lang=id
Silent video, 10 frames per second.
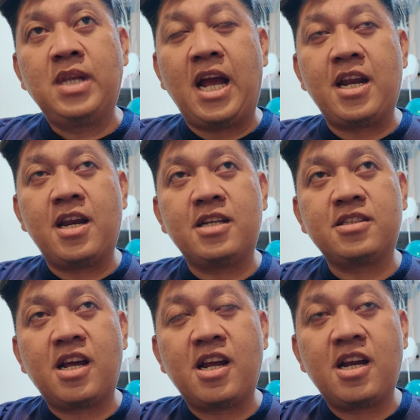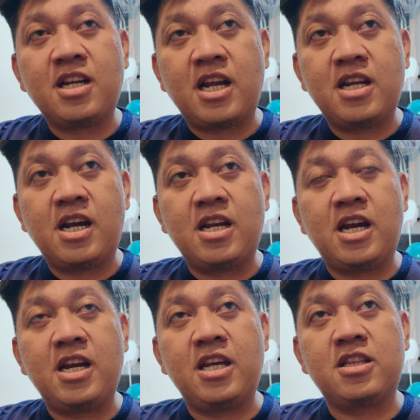anak-anak sekarang kan oh,
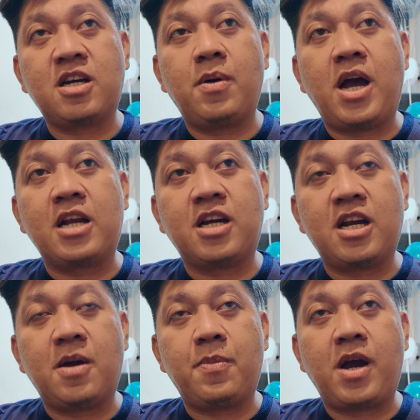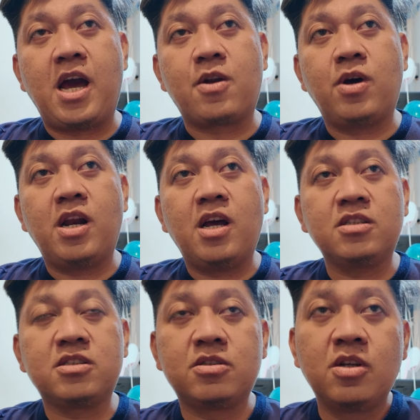kadang-kadang iya. kan ya ada kena pengaruh
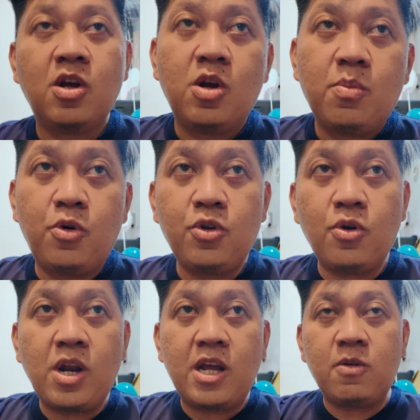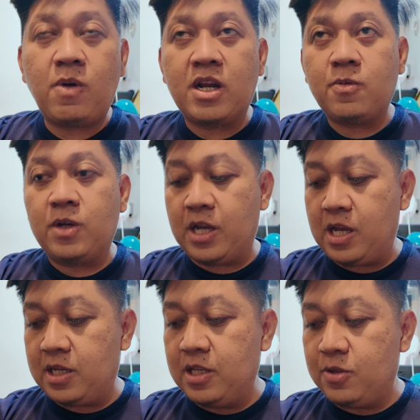alas moyong lari-wariwi
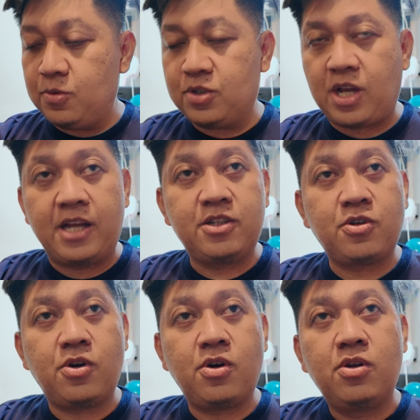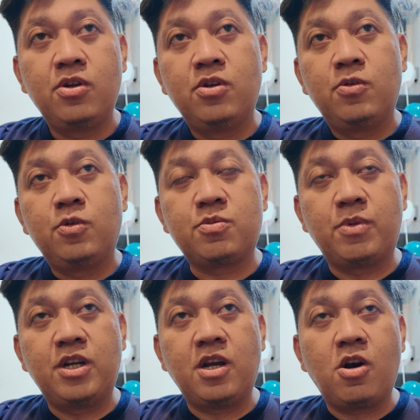kayak gitu gak iso
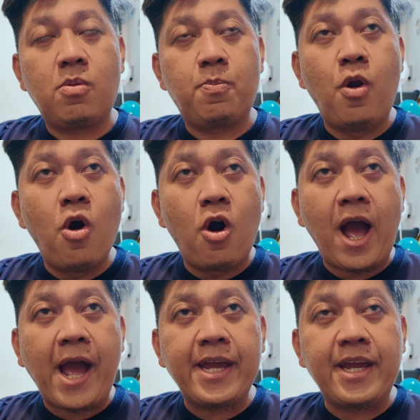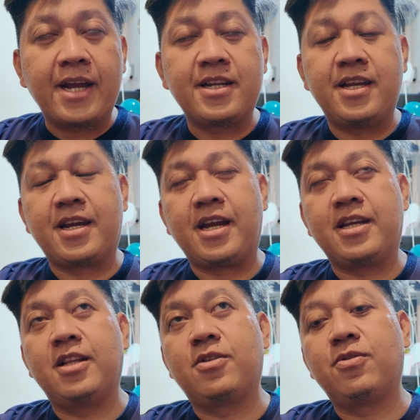semending blong ae ada yang kayak
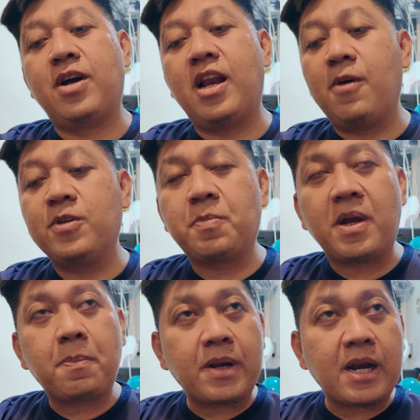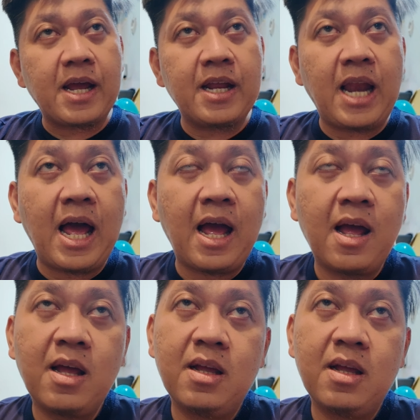gitu alah wis paper lah